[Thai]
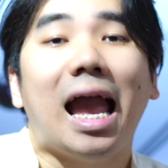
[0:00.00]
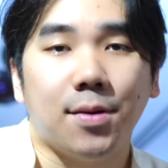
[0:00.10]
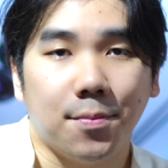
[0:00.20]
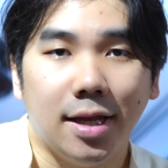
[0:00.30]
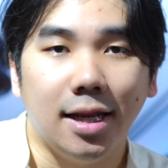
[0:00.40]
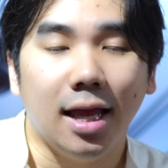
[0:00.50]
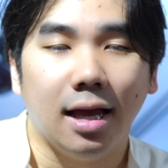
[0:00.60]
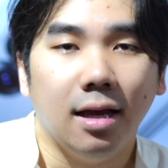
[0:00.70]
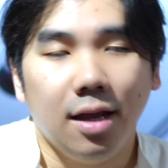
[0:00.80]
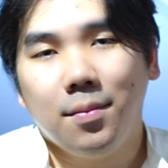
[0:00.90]
ญ่ ๆ แบบนี้เนี่ย
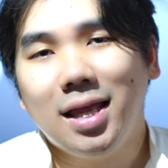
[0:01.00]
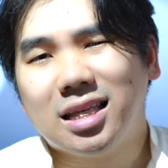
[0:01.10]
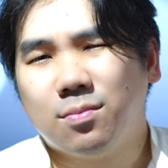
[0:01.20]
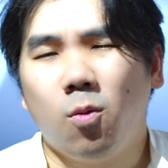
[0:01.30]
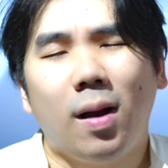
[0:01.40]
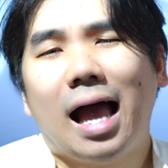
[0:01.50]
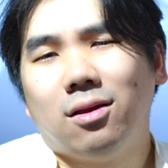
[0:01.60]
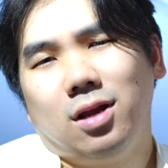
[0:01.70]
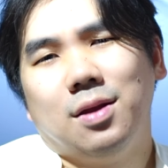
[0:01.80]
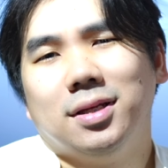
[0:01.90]
ไม่อยากจะพกพา
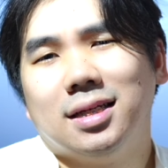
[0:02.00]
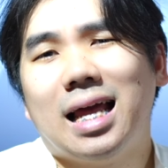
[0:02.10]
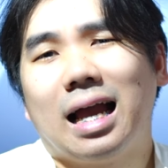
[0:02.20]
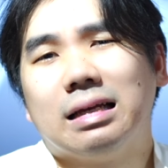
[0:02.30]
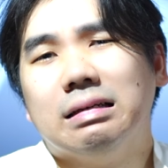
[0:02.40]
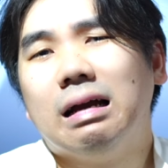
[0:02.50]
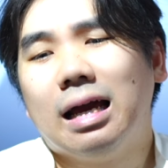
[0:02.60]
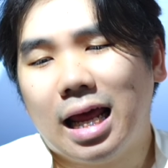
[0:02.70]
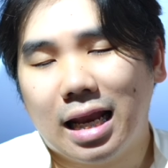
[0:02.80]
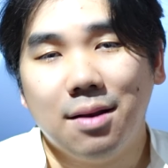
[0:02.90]
เท่าไหร่ มันจะหนักเยอะข
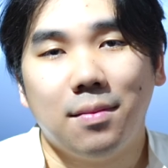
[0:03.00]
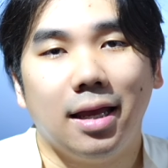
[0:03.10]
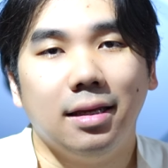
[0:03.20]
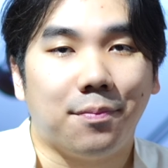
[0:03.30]
นาดนั้นไหม